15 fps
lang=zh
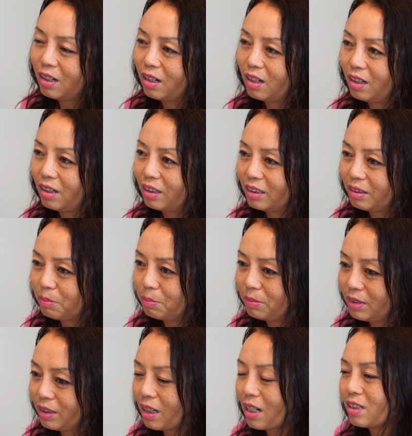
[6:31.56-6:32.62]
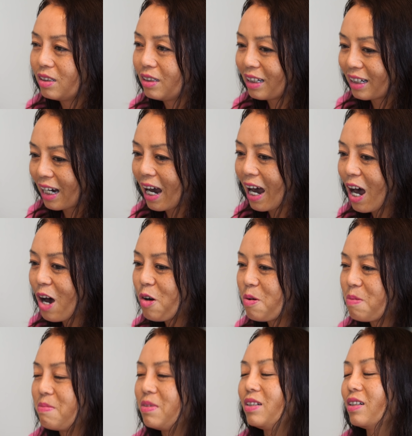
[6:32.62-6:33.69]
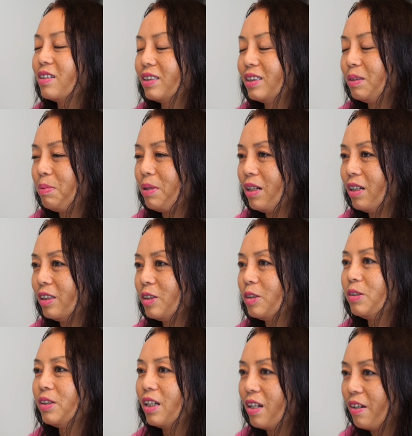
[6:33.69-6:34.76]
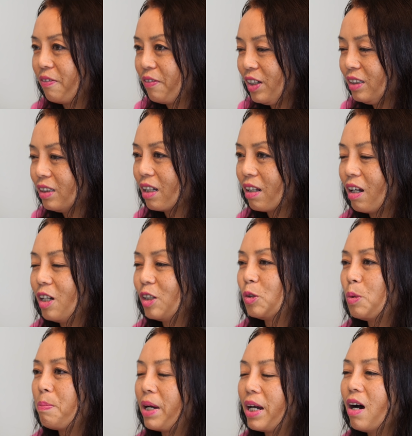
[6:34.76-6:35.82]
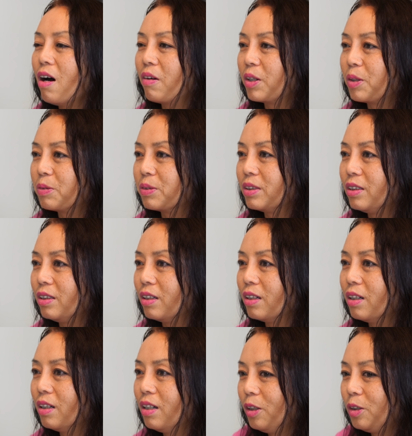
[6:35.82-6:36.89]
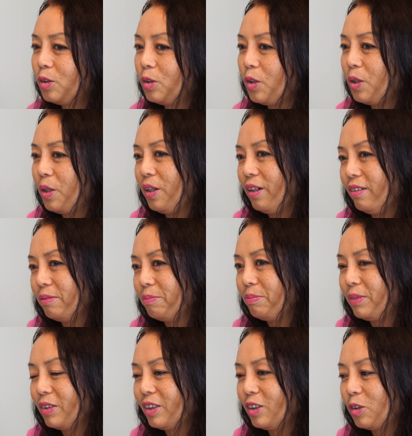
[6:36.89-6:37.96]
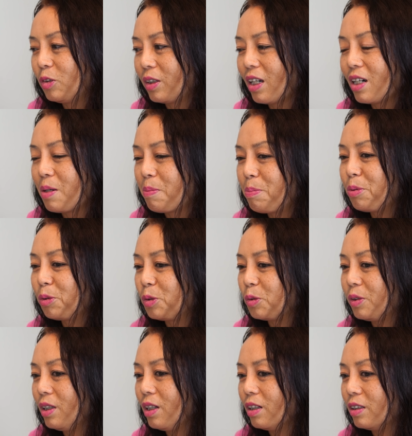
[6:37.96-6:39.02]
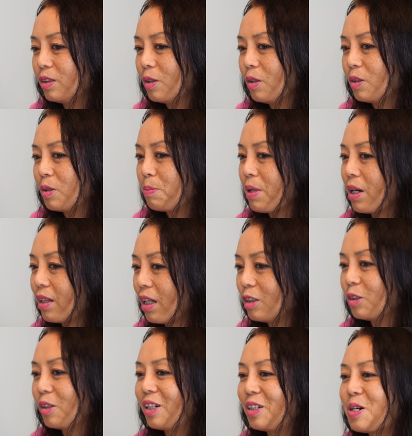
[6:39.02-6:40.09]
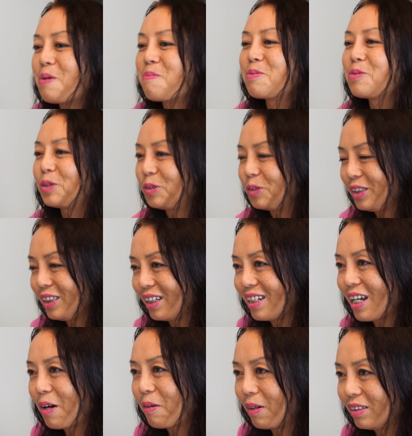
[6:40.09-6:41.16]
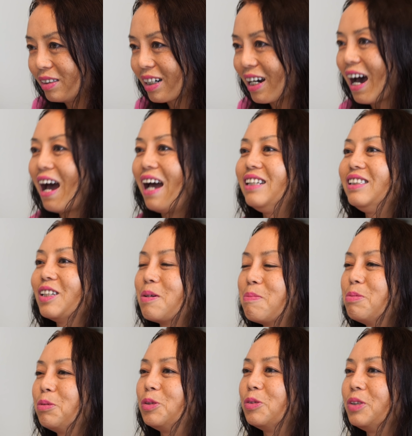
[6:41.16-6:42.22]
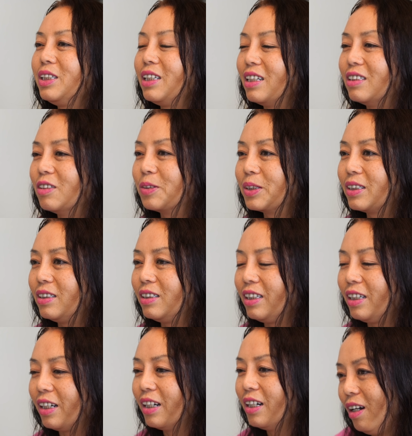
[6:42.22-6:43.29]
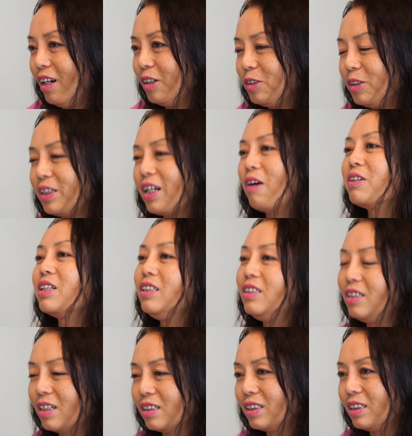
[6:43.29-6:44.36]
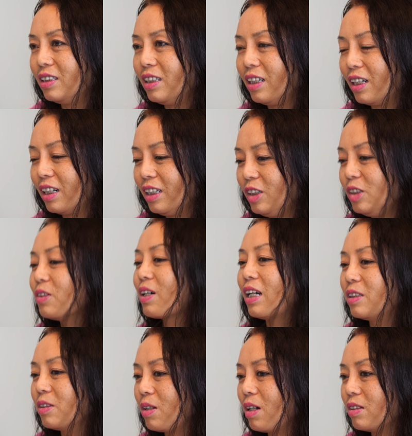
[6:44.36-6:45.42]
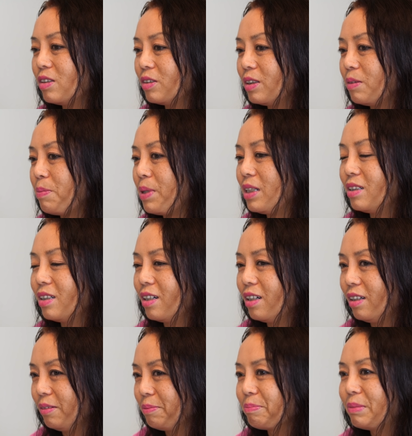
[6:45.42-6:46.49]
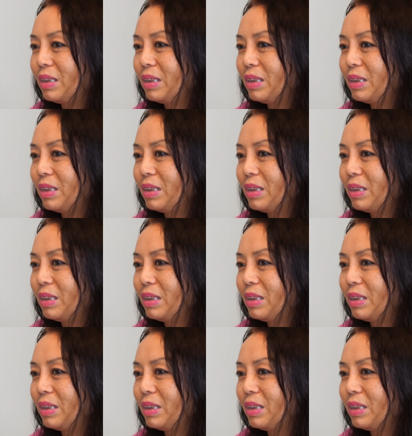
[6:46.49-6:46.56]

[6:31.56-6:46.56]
呃，其他人在看我们这个视频的时候，也能分享到那种美好的东西。所以就是说，当你不如意的时候，你不要带着那种不如意的眼光去看这个不如意的这种事情，呃，去挑剔一些事情，你就感受到就是别人这个